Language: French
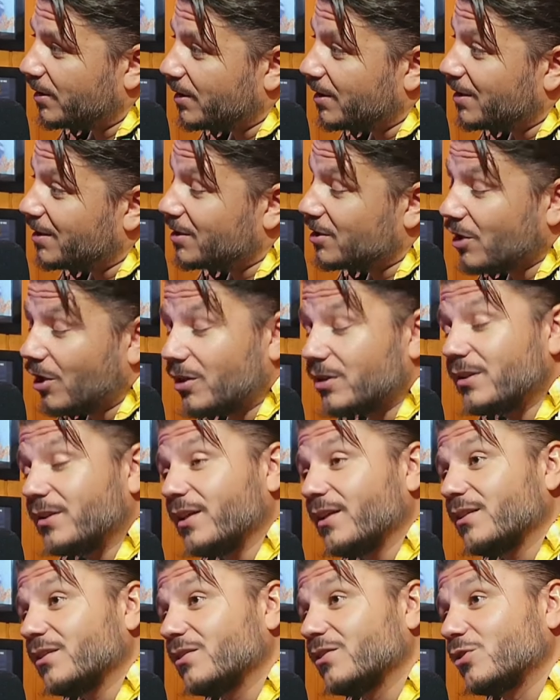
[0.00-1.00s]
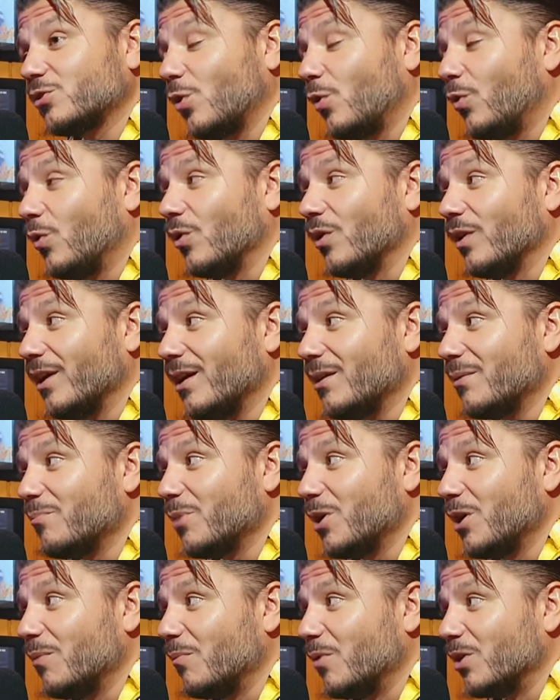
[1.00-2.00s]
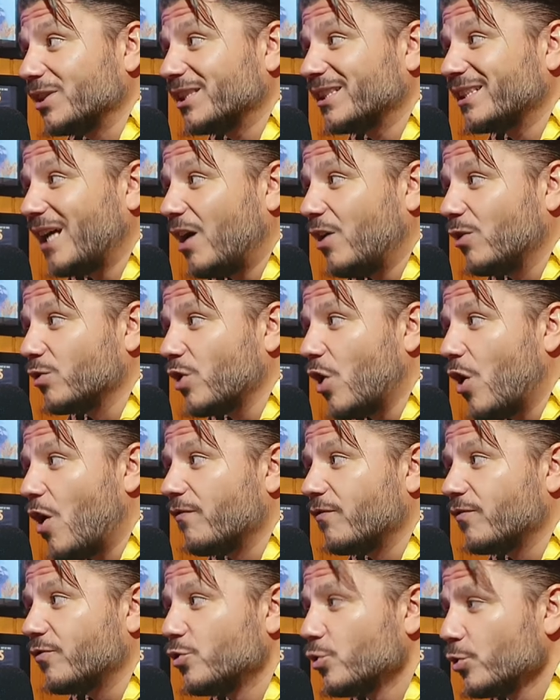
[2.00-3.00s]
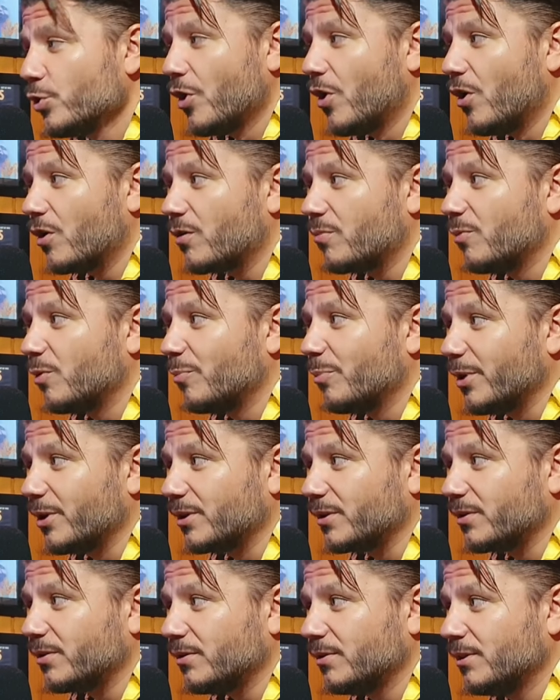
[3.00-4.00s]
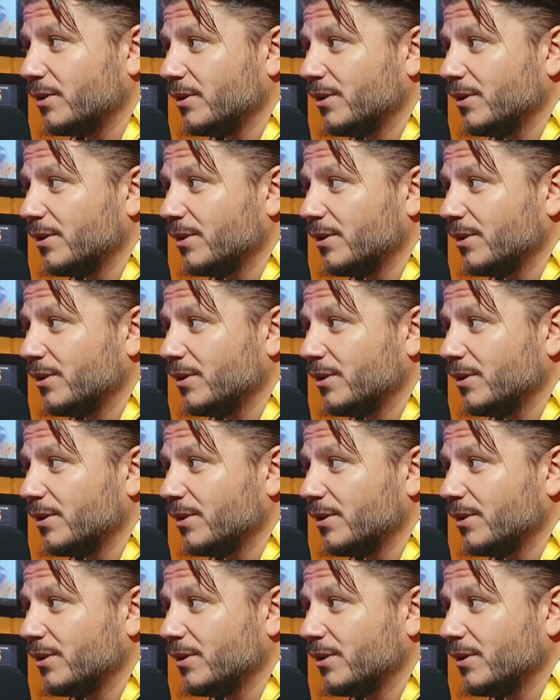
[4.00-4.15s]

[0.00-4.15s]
sortait son album Sound of New York, mon pote.